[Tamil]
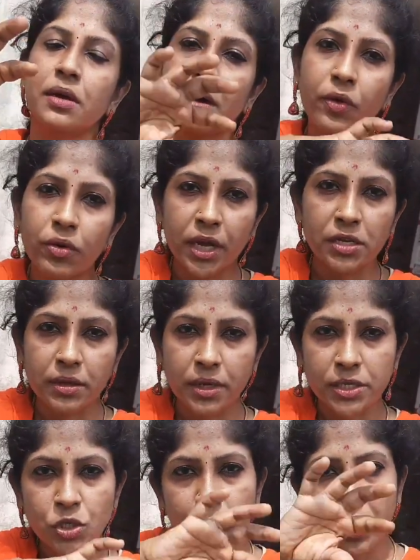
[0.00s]
அவங்க க
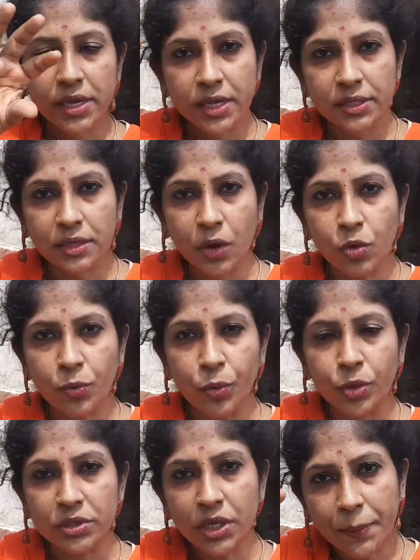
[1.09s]
கன்சியூம் ஆகி அந்த கவுக்கு
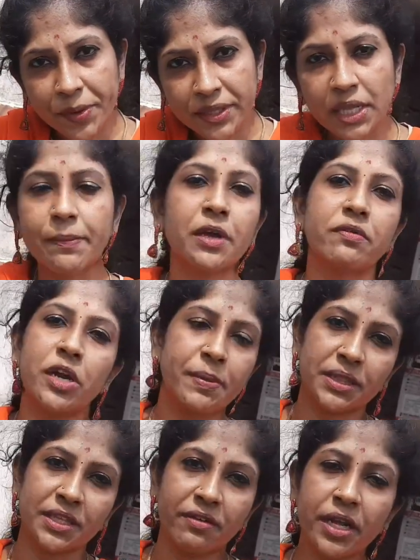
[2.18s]
போகுது அப்படி தான் நமக்கு வருமே
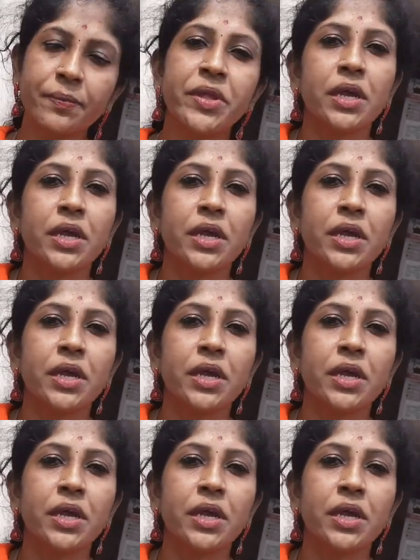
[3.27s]
தவிர